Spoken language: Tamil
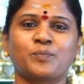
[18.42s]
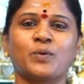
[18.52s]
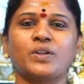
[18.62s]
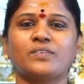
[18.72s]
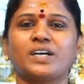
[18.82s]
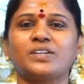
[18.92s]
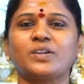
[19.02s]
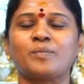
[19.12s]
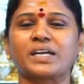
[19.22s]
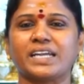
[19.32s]
போன
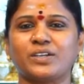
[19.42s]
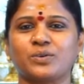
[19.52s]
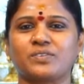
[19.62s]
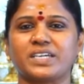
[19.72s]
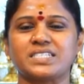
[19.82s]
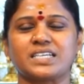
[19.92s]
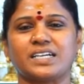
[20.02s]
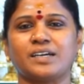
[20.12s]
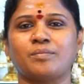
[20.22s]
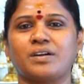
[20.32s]
வாரம் நம்ம கடைக்கு ஒரு
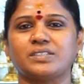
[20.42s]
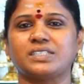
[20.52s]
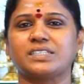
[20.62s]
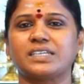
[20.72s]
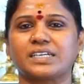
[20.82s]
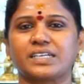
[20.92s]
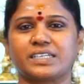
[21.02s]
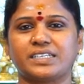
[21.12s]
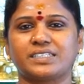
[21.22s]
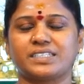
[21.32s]
வயசான அம்மா வந்திருந்தாங்க
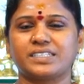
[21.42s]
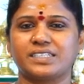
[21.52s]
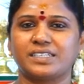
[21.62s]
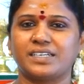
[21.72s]
கிட்டத்தட்ட